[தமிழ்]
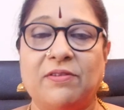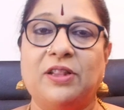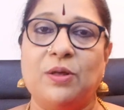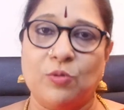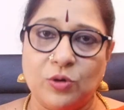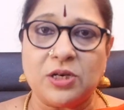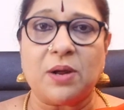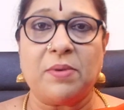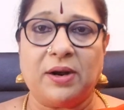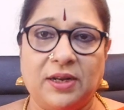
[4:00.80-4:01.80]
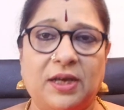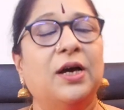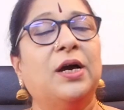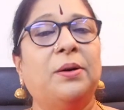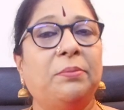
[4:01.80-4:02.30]
இருபத்தி மூன்றாம் ஆண்டு
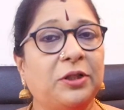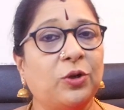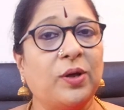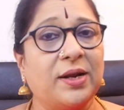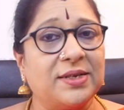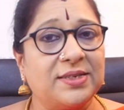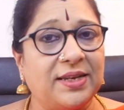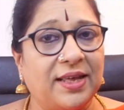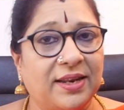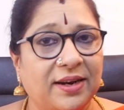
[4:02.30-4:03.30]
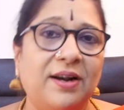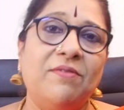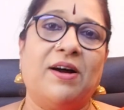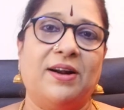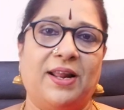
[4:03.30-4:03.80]
மிதுன ராசி நேயர்கள்
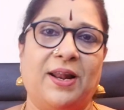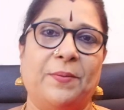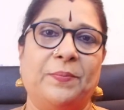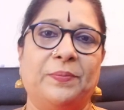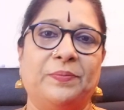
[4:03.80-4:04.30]
வாழலாம்